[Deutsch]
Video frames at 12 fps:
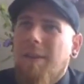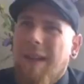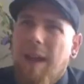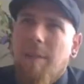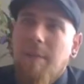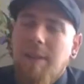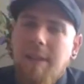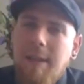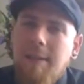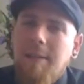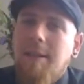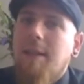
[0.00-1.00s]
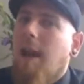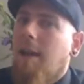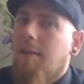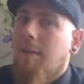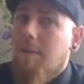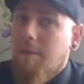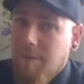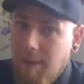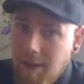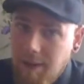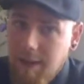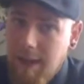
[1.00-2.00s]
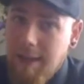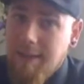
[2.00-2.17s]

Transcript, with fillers: ja, mit denen sich ein Fan